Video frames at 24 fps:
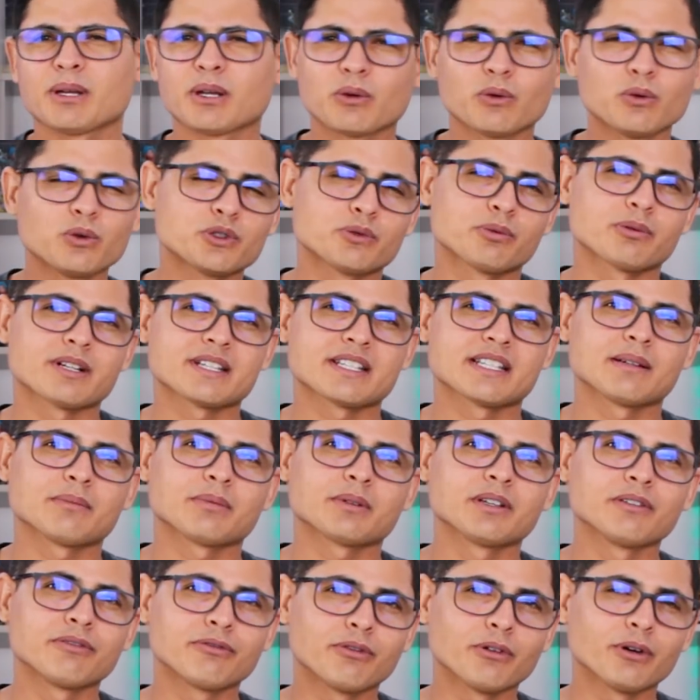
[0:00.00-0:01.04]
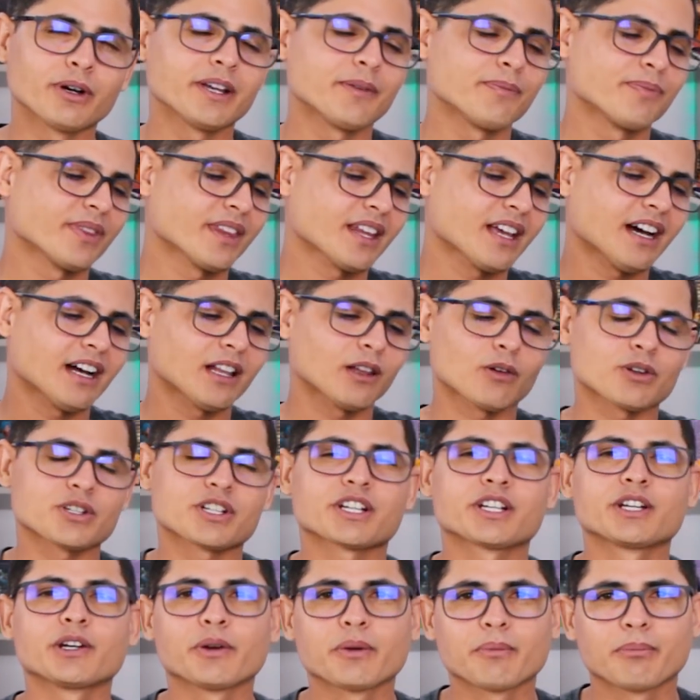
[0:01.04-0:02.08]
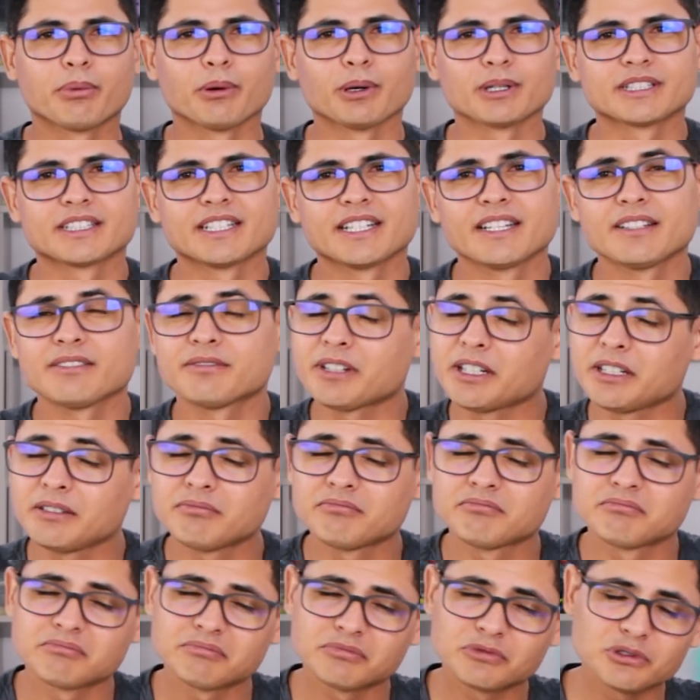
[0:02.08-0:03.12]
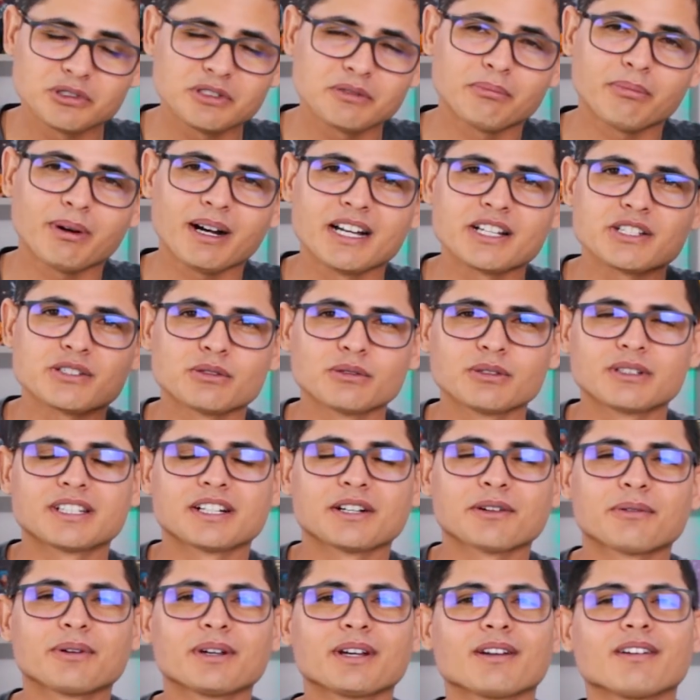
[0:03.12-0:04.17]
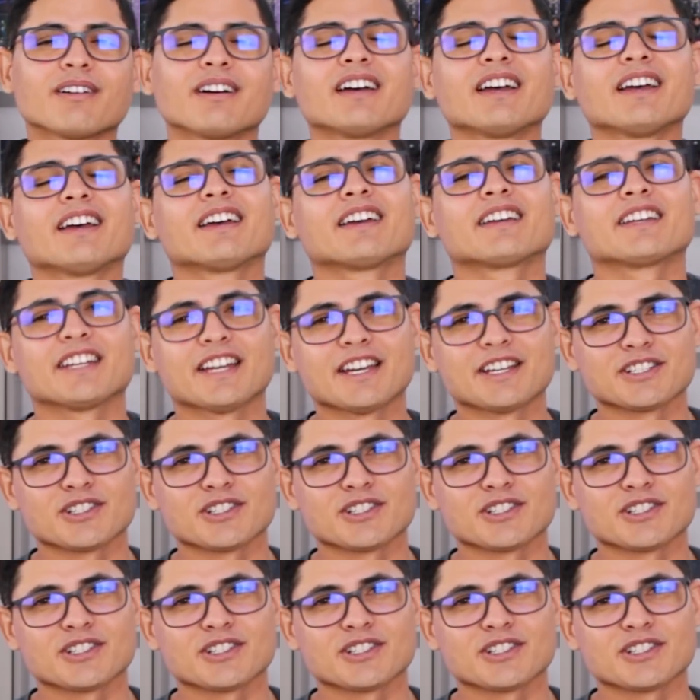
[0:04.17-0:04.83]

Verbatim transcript: bem good, por exemplo, que foi a loja que eu importei, veio tudo em paz, tudo tranquilo. E